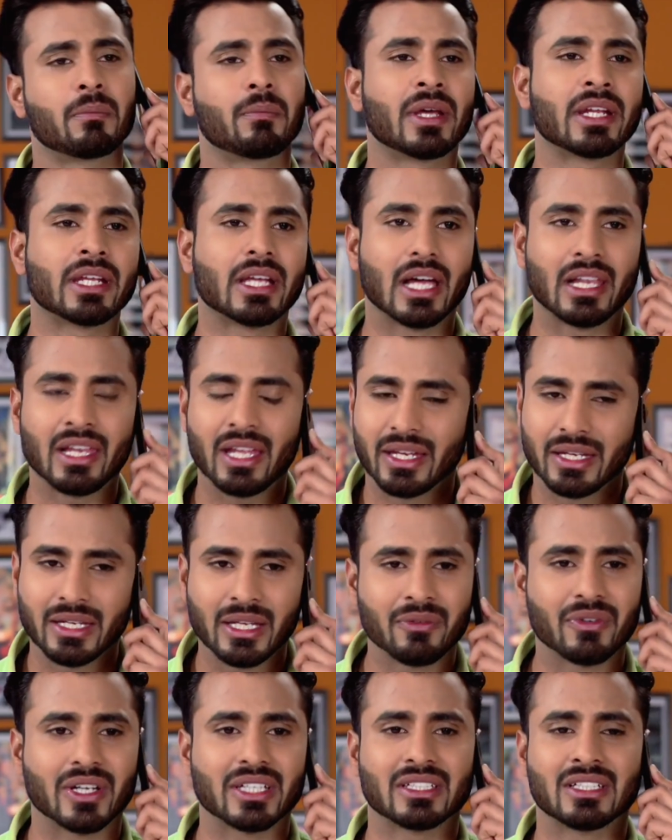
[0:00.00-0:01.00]
पर गल इन
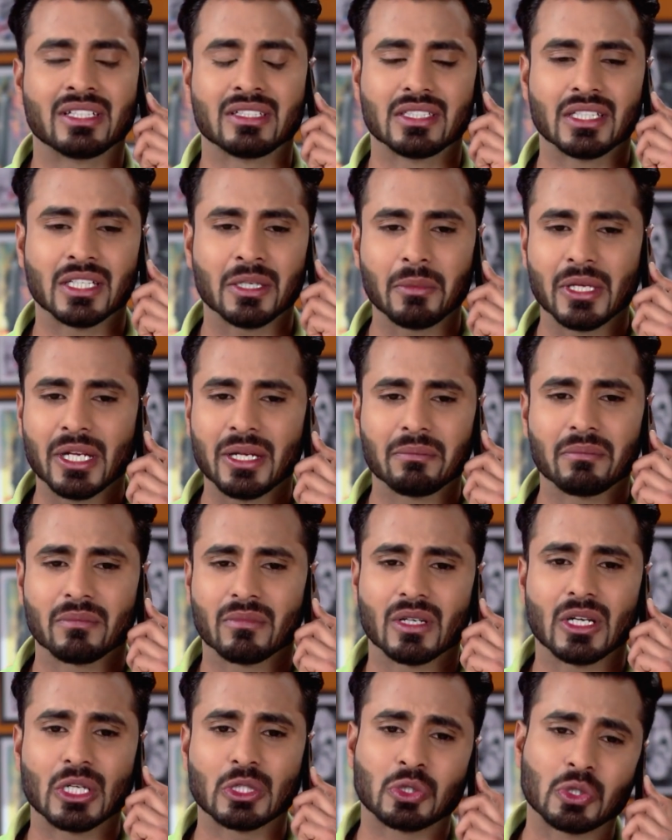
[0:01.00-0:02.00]
गई सी कि मेरे
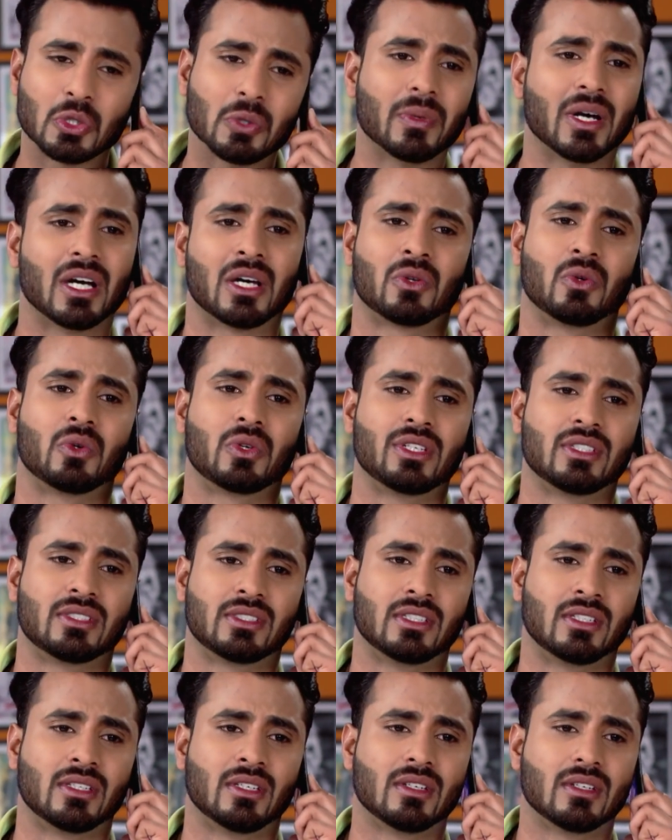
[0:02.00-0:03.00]
हथों बहर हो गई सी